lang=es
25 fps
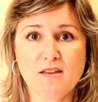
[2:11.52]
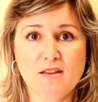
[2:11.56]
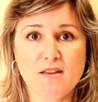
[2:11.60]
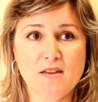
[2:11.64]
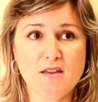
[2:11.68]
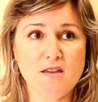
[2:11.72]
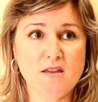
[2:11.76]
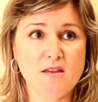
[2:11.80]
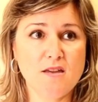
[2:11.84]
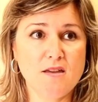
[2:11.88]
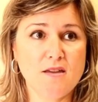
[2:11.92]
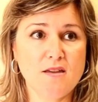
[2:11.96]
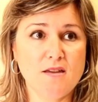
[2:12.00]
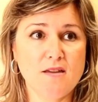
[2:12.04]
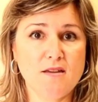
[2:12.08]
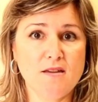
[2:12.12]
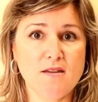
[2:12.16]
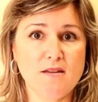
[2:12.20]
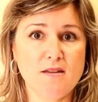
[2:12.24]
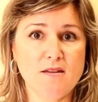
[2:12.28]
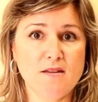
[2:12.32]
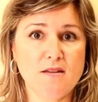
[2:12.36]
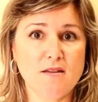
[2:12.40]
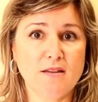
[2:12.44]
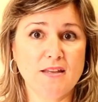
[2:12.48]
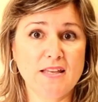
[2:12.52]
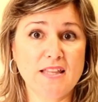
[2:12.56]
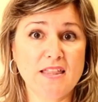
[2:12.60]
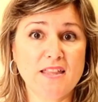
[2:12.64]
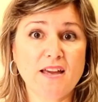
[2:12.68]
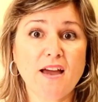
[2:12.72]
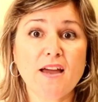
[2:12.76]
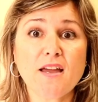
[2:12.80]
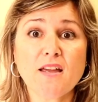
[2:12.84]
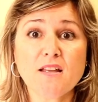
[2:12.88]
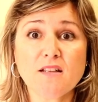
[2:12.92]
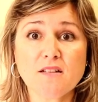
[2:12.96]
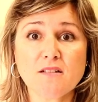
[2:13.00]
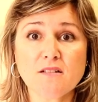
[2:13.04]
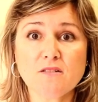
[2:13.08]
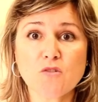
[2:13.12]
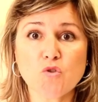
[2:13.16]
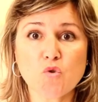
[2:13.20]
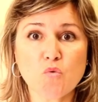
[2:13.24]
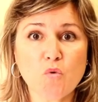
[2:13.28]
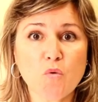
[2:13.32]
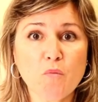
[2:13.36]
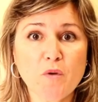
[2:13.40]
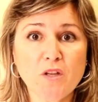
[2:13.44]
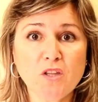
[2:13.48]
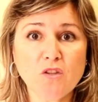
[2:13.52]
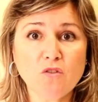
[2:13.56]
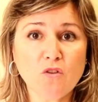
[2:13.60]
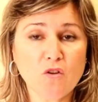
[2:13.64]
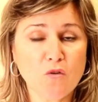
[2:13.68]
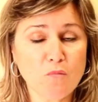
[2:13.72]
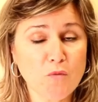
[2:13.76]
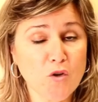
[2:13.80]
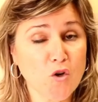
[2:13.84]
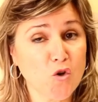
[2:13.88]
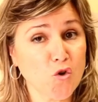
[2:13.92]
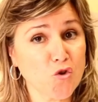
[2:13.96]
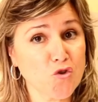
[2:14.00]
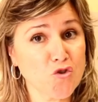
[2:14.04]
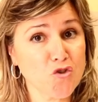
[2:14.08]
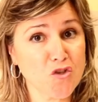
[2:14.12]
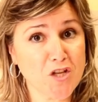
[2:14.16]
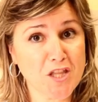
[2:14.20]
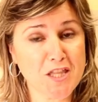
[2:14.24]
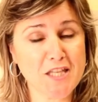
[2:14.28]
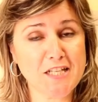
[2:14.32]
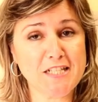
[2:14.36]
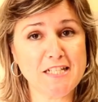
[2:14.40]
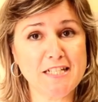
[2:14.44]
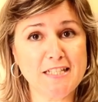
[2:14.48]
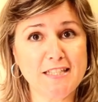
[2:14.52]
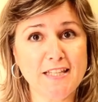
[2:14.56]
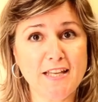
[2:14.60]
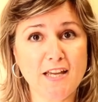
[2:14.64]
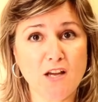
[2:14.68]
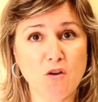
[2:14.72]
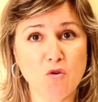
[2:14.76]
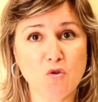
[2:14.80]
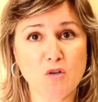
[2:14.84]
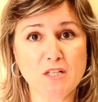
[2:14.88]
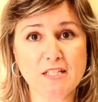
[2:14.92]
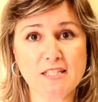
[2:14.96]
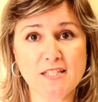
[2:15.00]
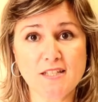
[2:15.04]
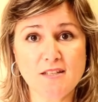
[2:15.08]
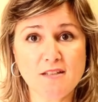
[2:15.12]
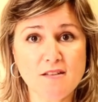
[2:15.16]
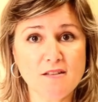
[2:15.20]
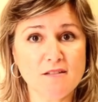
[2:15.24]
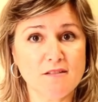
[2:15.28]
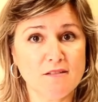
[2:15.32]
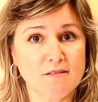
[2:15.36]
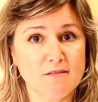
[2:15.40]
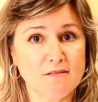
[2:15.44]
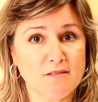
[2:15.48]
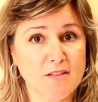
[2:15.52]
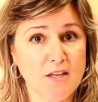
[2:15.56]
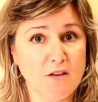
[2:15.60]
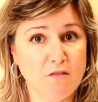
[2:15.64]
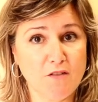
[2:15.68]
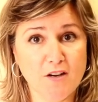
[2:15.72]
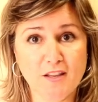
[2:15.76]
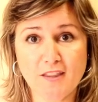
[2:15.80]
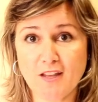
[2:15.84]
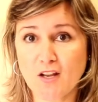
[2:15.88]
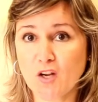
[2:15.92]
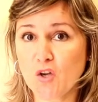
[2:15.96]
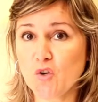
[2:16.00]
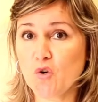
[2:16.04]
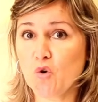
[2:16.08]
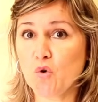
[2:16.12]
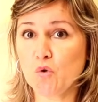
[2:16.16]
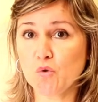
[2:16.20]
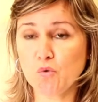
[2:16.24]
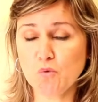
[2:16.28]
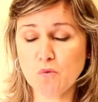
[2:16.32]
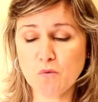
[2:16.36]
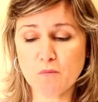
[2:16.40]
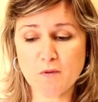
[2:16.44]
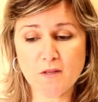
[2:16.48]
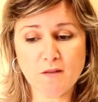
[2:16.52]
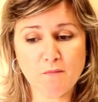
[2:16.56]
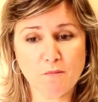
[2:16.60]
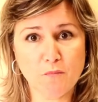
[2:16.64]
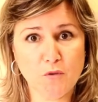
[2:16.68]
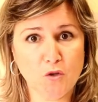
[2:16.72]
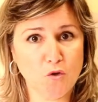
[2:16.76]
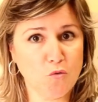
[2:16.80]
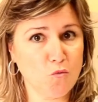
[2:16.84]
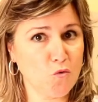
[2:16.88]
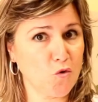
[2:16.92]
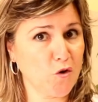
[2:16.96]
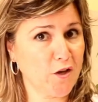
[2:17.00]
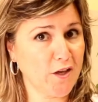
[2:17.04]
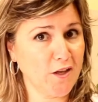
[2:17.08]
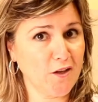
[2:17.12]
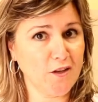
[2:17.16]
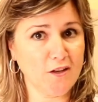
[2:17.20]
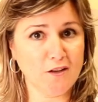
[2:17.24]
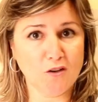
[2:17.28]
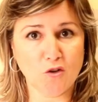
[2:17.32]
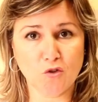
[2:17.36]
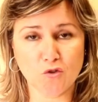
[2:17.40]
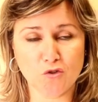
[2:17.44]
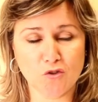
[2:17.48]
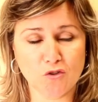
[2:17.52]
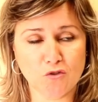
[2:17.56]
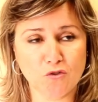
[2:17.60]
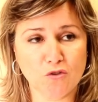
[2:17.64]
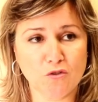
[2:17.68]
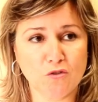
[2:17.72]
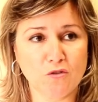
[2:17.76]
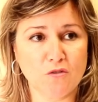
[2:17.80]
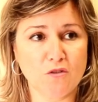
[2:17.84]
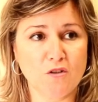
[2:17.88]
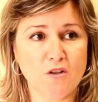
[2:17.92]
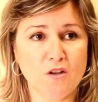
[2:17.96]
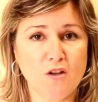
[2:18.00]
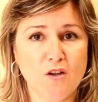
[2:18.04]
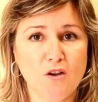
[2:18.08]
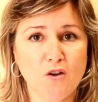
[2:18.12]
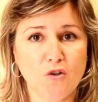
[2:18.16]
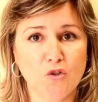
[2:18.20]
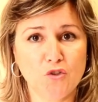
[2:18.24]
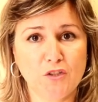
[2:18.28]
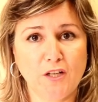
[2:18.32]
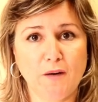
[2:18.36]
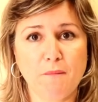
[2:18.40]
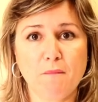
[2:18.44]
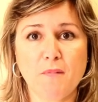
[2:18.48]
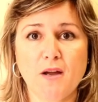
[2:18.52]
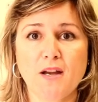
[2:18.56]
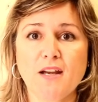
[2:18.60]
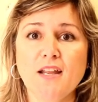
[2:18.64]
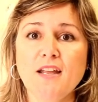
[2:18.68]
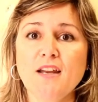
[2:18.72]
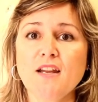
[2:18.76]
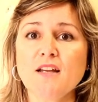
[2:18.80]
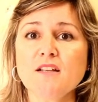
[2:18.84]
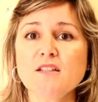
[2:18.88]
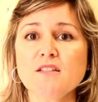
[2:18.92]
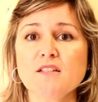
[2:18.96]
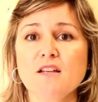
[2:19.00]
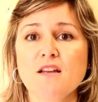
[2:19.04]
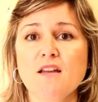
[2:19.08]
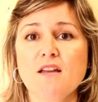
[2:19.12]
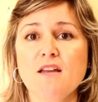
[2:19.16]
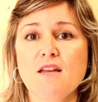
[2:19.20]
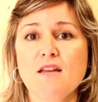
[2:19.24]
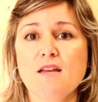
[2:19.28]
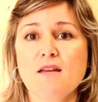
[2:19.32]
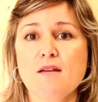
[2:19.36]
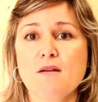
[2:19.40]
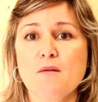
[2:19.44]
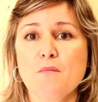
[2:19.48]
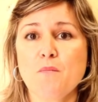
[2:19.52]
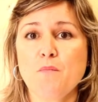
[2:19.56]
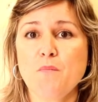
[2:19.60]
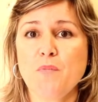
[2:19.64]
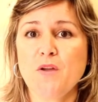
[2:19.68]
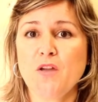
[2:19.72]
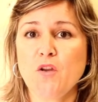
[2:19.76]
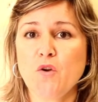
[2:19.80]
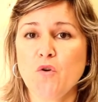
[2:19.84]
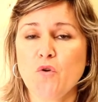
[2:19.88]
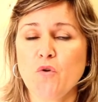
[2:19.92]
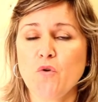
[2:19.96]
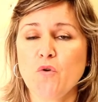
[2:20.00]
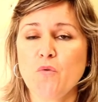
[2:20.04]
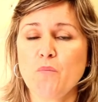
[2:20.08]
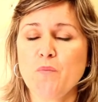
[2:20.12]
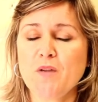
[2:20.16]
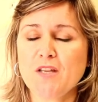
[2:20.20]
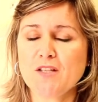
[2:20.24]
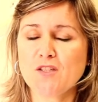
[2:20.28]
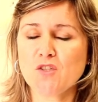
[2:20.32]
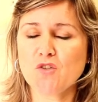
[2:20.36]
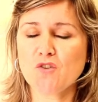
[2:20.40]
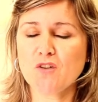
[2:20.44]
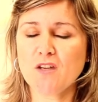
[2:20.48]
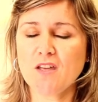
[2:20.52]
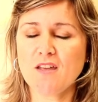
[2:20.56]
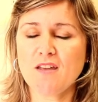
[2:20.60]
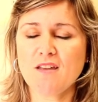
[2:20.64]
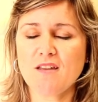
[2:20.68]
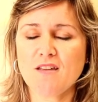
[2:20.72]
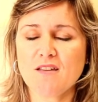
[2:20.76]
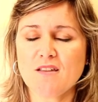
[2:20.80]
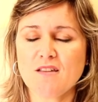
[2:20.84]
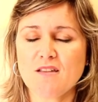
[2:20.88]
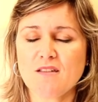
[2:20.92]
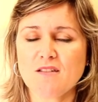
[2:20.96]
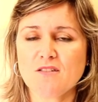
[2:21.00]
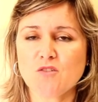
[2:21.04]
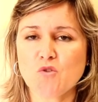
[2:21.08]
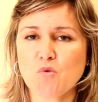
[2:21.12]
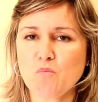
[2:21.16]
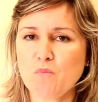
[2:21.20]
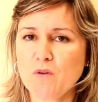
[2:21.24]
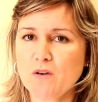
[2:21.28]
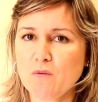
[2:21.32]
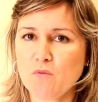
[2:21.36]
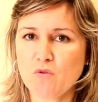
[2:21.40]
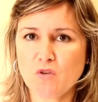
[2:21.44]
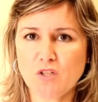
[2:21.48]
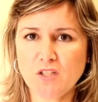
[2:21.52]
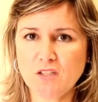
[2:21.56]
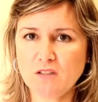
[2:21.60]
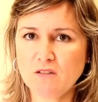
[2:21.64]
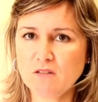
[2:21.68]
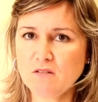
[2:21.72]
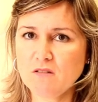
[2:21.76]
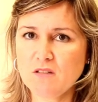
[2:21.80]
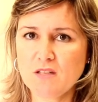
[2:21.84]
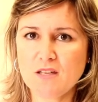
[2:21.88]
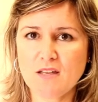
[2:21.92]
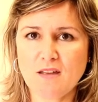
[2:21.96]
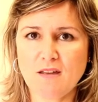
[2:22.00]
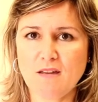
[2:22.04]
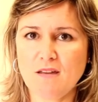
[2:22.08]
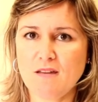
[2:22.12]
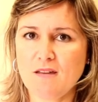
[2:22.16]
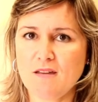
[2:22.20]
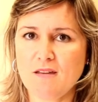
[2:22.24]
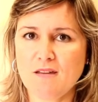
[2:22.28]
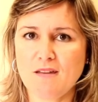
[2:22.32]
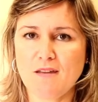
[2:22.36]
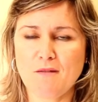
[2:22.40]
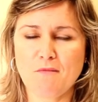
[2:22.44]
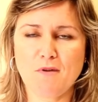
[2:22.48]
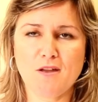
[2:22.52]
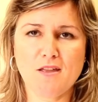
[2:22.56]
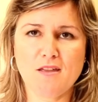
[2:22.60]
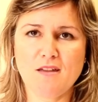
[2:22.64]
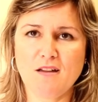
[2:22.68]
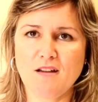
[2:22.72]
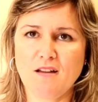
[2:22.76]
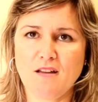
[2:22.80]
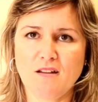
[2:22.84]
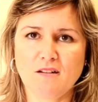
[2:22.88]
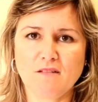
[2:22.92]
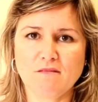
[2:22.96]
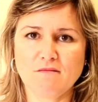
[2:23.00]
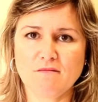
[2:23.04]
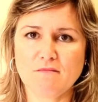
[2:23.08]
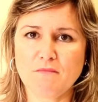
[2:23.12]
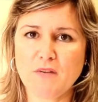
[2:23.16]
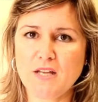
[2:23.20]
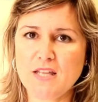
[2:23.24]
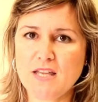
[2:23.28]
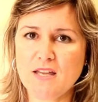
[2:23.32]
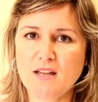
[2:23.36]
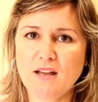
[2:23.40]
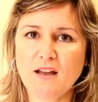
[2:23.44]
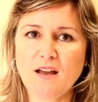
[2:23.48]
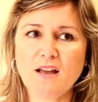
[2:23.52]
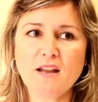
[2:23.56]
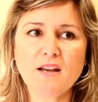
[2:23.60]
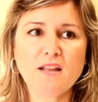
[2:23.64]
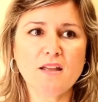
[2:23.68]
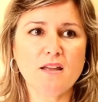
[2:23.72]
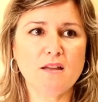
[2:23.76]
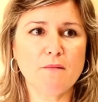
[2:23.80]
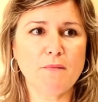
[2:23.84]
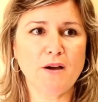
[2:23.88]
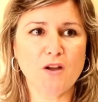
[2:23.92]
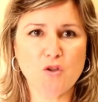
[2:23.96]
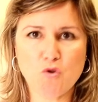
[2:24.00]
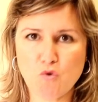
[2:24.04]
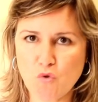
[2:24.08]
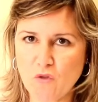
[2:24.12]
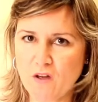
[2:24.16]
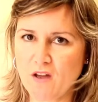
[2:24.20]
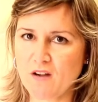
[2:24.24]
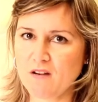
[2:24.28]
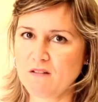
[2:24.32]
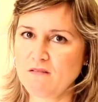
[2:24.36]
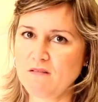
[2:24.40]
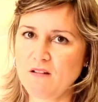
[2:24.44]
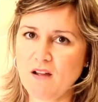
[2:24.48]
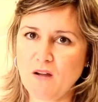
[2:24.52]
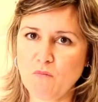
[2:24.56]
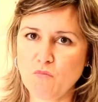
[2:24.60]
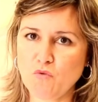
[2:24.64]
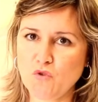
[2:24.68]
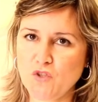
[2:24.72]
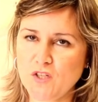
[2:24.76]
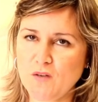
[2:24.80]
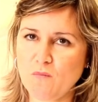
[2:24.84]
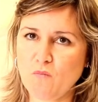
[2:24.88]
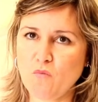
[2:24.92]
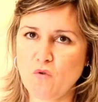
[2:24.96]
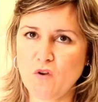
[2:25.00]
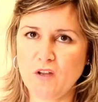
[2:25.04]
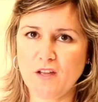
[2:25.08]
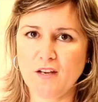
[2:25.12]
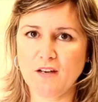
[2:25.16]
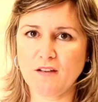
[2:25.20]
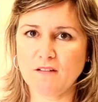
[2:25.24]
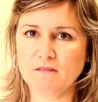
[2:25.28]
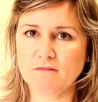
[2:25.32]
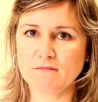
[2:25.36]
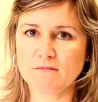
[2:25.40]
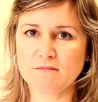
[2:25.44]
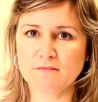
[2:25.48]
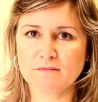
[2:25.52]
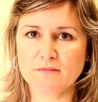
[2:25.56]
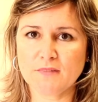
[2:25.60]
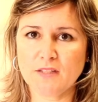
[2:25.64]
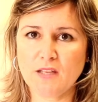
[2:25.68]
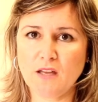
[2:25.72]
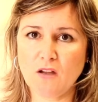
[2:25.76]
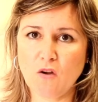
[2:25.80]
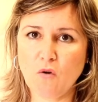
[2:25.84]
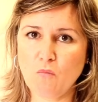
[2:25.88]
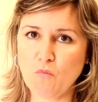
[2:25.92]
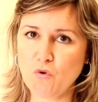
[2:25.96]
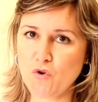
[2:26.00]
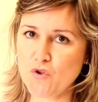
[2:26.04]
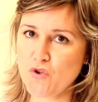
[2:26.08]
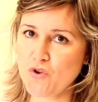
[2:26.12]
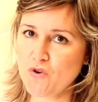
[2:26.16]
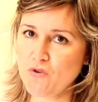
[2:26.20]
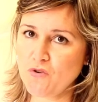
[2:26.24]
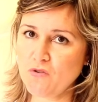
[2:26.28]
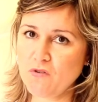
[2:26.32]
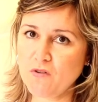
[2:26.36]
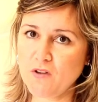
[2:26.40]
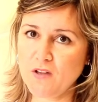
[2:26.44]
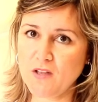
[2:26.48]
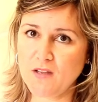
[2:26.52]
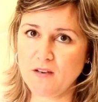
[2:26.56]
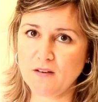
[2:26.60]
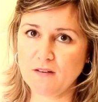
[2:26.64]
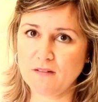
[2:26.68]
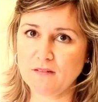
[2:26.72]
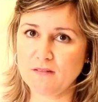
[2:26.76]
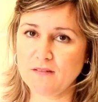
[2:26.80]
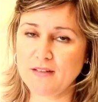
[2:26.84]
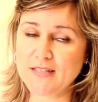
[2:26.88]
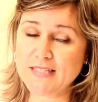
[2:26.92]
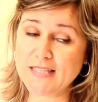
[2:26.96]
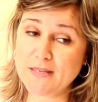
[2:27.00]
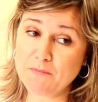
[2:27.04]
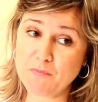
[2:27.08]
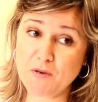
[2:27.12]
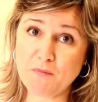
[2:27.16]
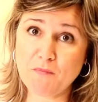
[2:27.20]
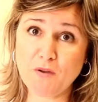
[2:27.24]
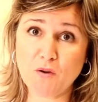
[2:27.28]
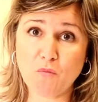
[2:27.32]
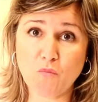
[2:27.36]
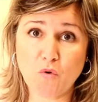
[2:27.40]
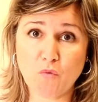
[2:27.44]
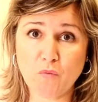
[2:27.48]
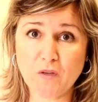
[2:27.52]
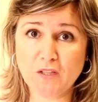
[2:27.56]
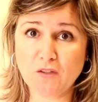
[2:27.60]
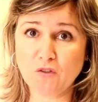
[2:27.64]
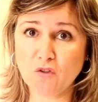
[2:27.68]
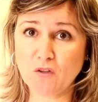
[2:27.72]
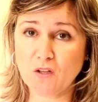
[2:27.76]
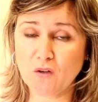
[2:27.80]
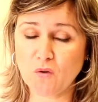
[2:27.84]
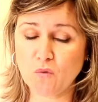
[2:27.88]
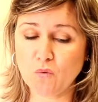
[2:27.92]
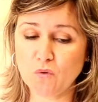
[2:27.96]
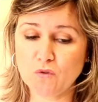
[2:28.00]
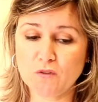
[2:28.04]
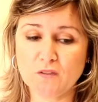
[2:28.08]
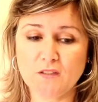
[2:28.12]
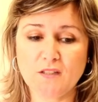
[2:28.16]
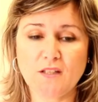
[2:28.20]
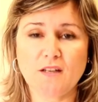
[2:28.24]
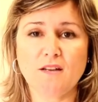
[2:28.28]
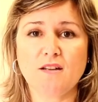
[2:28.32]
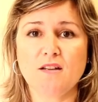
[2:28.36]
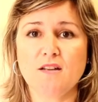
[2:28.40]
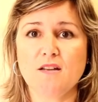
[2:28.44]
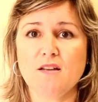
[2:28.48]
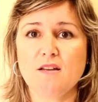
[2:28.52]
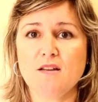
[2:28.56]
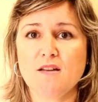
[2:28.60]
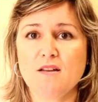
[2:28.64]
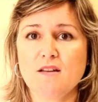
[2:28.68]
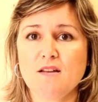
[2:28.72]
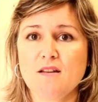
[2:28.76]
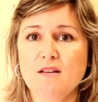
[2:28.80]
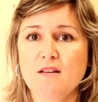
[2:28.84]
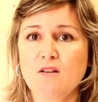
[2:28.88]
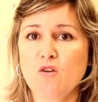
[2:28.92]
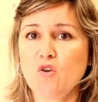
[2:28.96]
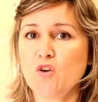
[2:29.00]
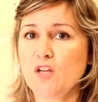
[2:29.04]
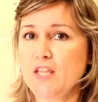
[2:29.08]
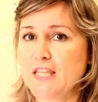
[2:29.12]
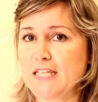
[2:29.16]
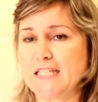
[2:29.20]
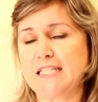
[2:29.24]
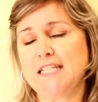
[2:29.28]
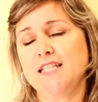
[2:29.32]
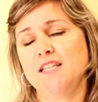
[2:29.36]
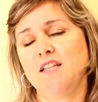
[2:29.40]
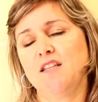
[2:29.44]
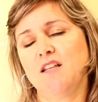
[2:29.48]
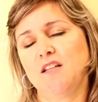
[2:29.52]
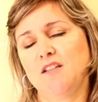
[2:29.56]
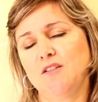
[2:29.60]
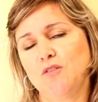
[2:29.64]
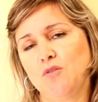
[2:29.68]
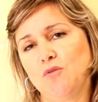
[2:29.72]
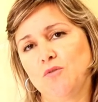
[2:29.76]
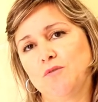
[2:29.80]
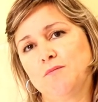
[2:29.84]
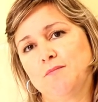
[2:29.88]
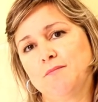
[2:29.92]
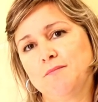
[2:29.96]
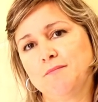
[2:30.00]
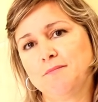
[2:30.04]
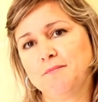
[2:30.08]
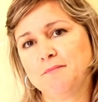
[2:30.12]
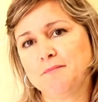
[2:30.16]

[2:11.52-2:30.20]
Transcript: Y quizás en su momento a lo mejor yo necesité algo así, que es verdad que no lo tuve, pero busqué otras maneras. Pero pienso que es súper bonito y que, que va a llegar, va a llegar y va a ayudar a muchas mujeres que como yo en ese primer momento de angustia lo necesite tanto.